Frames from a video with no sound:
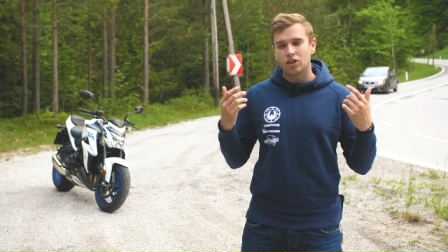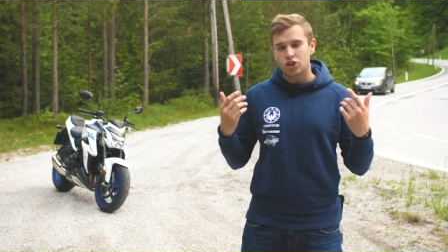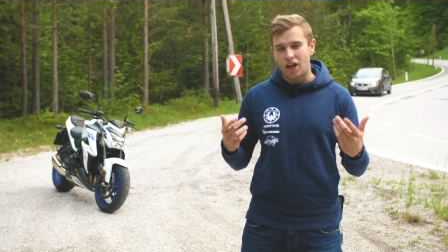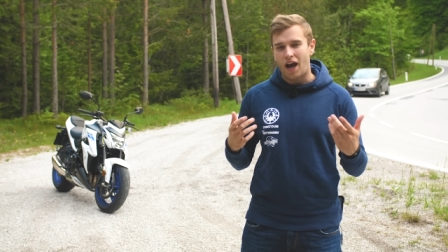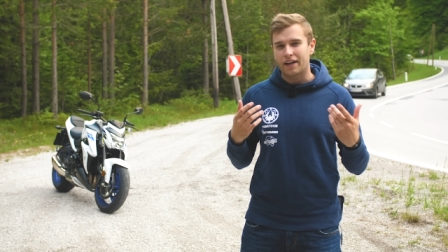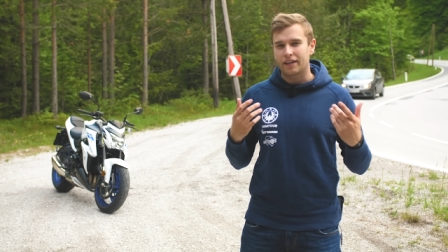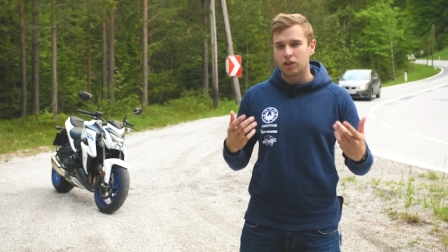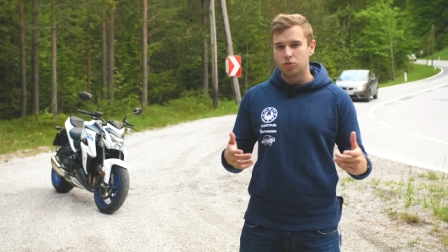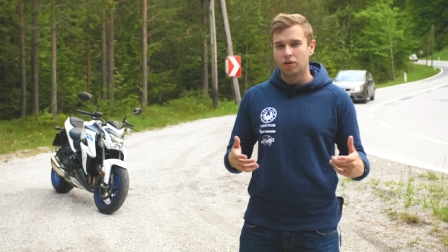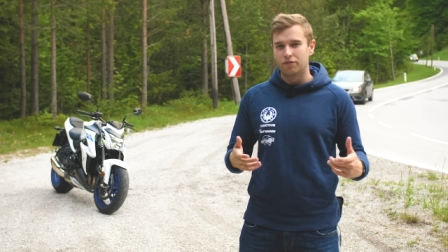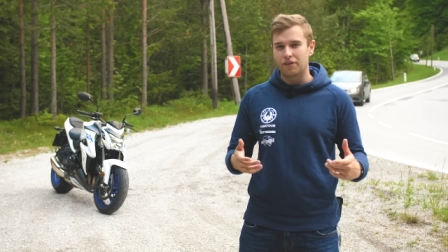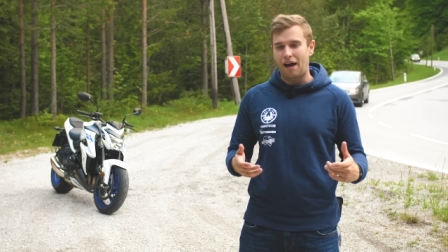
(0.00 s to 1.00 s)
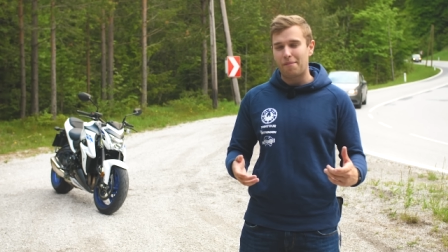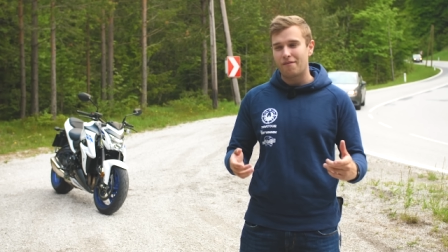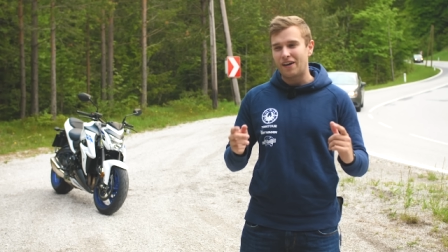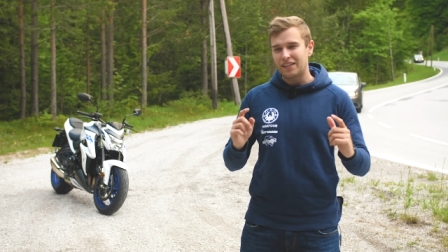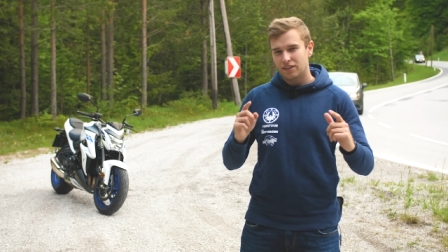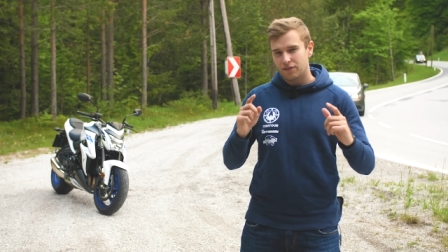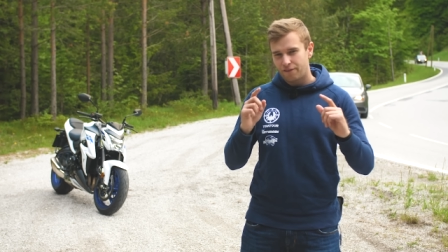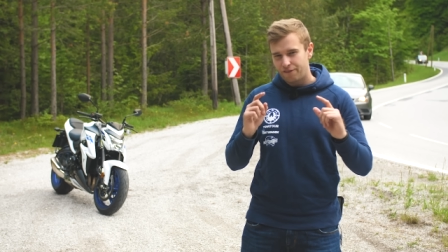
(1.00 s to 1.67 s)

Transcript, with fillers: starke Kurve. Aber was